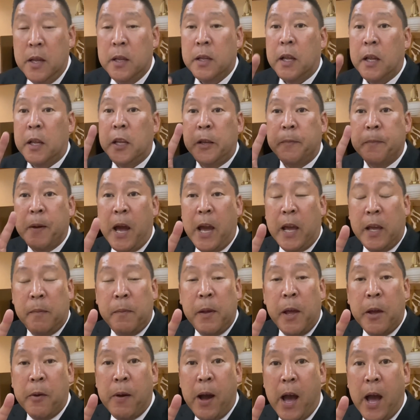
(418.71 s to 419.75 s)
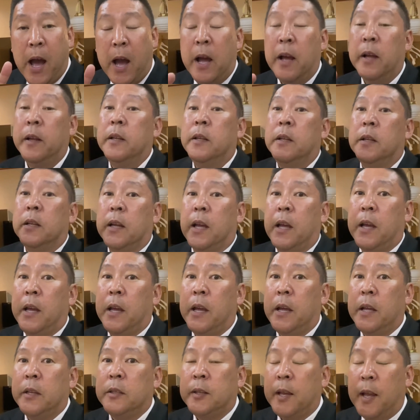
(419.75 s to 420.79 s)
で、2枚目は、
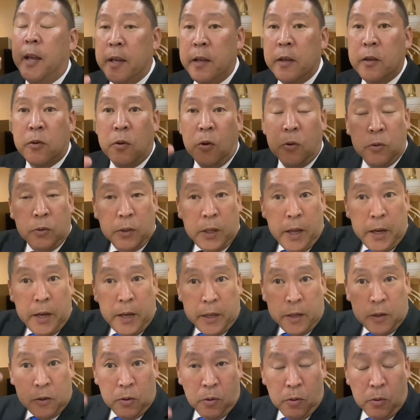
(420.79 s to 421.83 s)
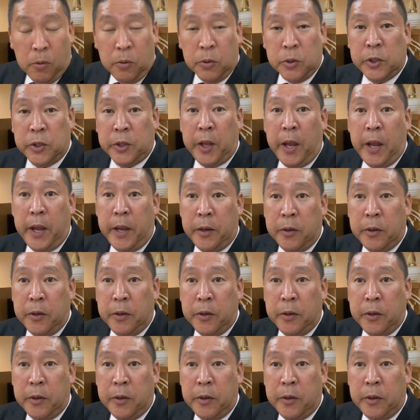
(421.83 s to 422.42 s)
えー、全国で立候補してい